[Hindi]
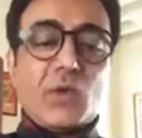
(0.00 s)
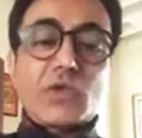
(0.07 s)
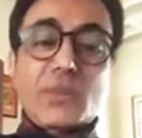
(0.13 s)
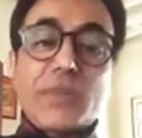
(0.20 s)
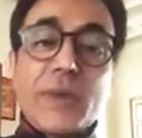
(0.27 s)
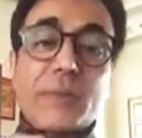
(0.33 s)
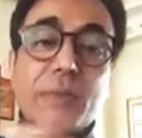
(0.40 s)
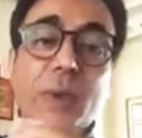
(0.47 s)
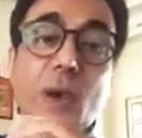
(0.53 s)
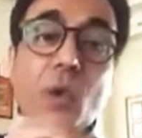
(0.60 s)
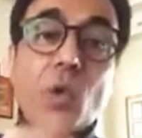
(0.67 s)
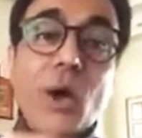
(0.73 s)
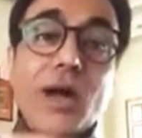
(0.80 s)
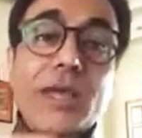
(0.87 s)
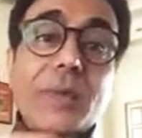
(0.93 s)
उसमें
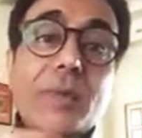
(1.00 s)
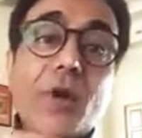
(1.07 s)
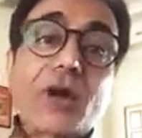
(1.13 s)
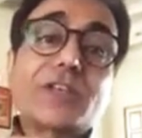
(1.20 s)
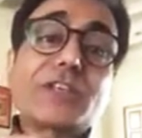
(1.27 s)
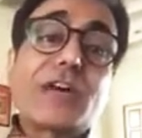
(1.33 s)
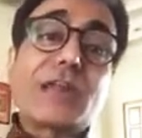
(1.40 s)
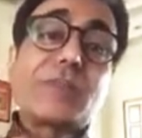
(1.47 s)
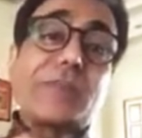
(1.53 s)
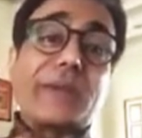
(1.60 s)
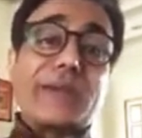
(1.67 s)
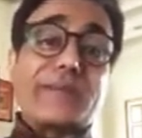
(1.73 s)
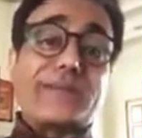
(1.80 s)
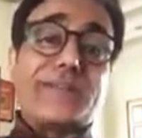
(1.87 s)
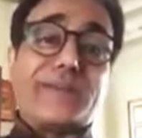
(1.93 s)
महुआ के बहुत सारे
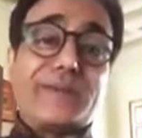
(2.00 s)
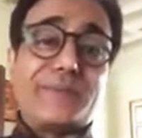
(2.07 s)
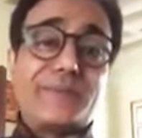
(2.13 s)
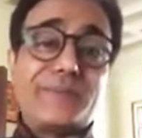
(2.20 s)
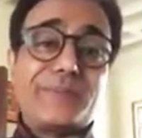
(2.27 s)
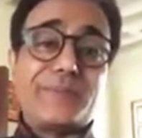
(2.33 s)
पेड़ थे